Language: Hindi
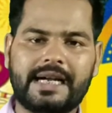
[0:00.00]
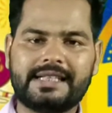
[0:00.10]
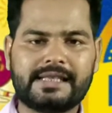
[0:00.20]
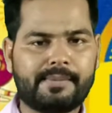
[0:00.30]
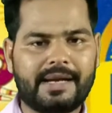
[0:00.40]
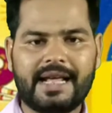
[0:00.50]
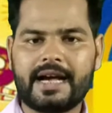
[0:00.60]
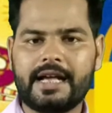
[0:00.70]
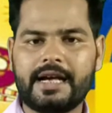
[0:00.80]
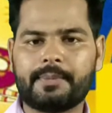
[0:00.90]
साइड से
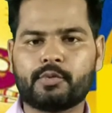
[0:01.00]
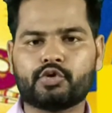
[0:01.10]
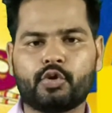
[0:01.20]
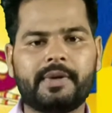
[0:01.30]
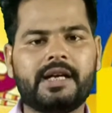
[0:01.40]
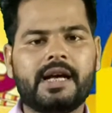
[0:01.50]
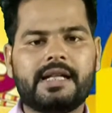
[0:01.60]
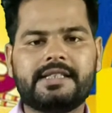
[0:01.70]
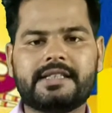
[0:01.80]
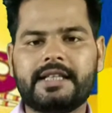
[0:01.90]
मिलेगा ही आपको जो भी
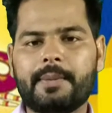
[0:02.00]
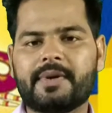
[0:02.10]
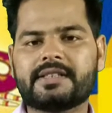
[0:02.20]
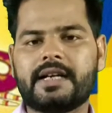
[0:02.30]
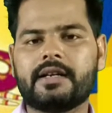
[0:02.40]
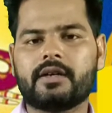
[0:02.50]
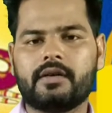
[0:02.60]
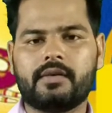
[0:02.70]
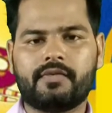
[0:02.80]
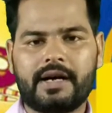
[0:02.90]
जितने ही परसेंट
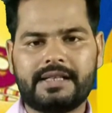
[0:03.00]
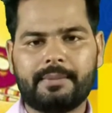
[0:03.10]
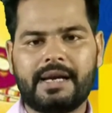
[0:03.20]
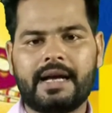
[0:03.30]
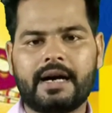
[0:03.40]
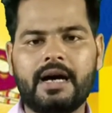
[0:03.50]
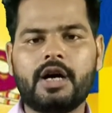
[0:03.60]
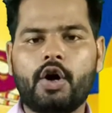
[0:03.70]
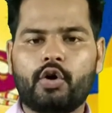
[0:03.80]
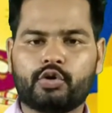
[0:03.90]
फायदा मिलेगा
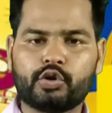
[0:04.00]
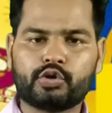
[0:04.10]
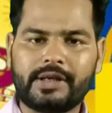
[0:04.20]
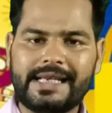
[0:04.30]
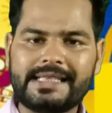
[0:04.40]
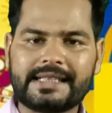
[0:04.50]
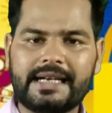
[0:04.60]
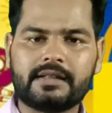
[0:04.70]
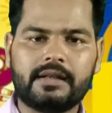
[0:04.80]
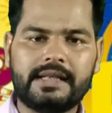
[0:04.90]
दोस्तों इस
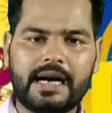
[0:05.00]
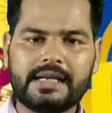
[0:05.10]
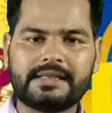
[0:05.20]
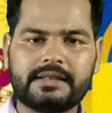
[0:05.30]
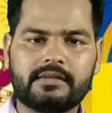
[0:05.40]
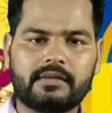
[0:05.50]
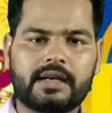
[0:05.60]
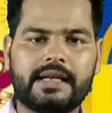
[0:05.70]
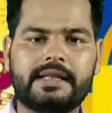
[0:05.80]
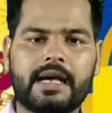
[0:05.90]
साइड यहाँ से
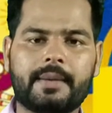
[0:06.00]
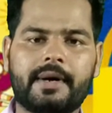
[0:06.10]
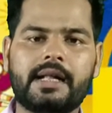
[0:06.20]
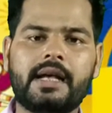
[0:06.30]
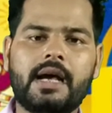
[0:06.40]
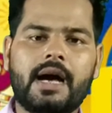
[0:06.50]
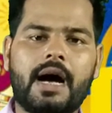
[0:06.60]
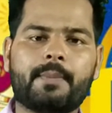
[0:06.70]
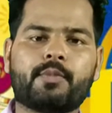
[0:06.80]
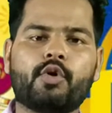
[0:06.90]
खरीदने के बाद
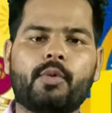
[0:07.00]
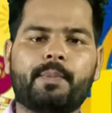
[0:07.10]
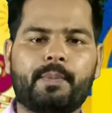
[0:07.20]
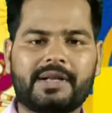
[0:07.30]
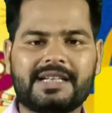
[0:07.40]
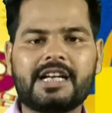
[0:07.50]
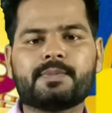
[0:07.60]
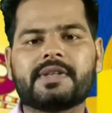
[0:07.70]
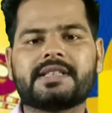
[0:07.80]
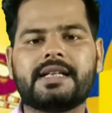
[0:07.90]
आपको 50
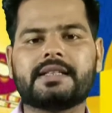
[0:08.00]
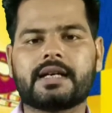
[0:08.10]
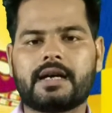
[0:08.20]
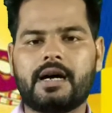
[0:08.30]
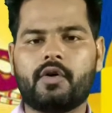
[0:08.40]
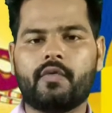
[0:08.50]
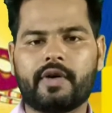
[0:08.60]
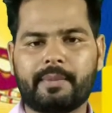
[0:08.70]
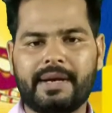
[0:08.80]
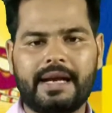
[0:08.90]
परसेंट तक का
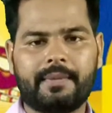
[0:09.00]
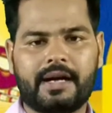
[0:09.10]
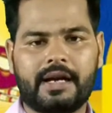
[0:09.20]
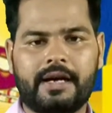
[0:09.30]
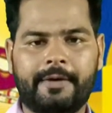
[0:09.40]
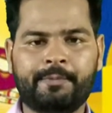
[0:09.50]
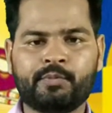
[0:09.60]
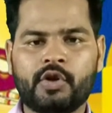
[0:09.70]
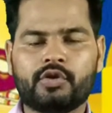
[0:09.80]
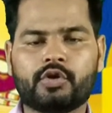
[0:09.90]
ऑफर मिलने वाला है
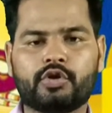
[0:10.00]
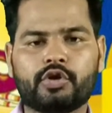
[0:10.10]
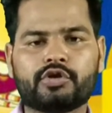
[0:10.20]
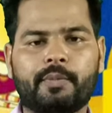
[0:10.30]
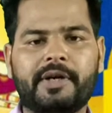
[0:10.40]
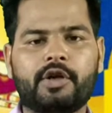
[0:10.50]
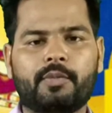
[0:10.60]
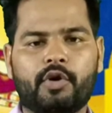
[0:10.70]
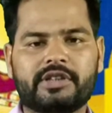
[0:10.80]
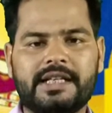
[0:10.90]
तो दोस्तों वीडियो
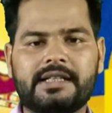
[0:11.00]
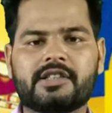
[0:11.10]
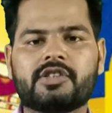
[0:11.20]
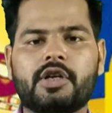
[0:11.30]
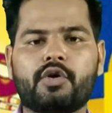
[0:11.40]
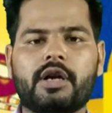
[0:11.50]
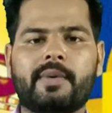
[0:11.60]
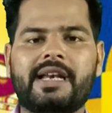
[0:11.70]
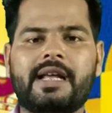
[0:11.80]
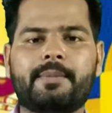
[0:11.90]
बहुत ही इंटरेस्टिंग होने
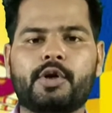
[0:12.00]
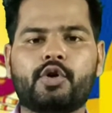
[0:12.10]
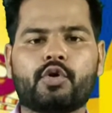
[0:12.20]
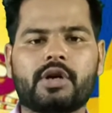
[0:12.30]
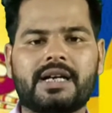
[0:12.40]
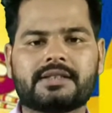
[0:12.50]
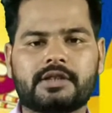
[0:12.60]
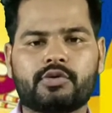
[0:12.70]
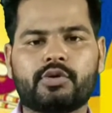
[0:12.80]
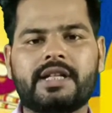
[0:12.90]
वाली है वीडियो को लास्ट तक
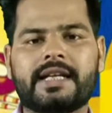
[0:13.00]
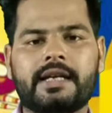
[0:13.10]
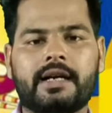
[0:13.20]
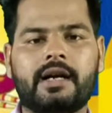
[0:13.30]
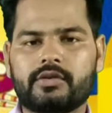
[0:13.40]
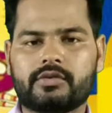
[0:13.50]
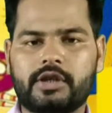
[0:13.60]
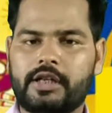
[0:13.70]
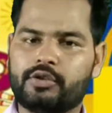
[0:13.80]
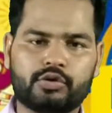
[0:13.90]
जरूर देखिएगा
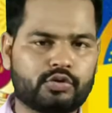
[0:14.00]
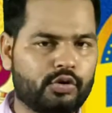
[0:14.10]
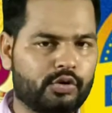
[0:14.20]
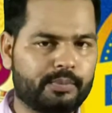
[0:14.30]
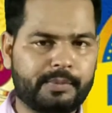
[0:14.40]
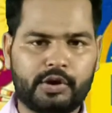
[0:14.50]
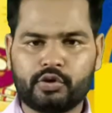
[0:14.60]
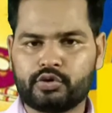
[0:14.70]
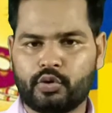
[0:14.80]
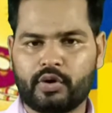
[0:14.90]
चलिए दोस्तों वीडियो शुरू